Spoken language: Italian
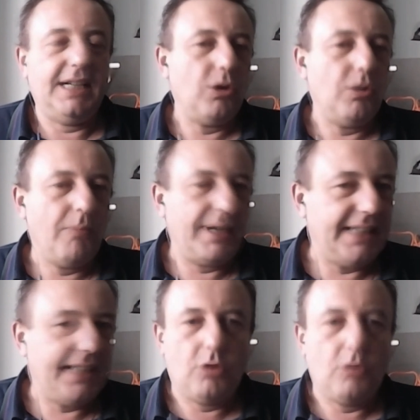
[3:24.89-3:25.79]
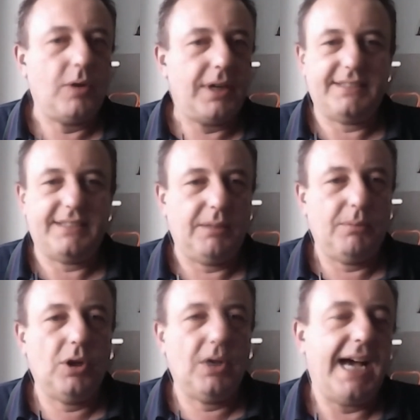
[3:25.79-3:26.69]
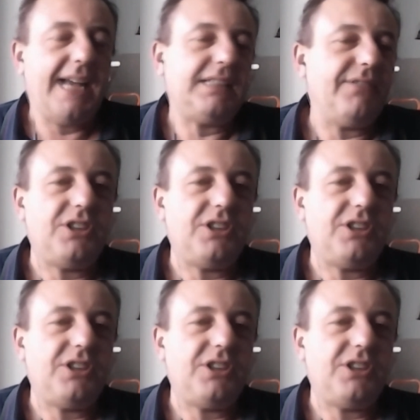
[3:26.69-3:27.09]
la Lombardia comunque era stata bloccata,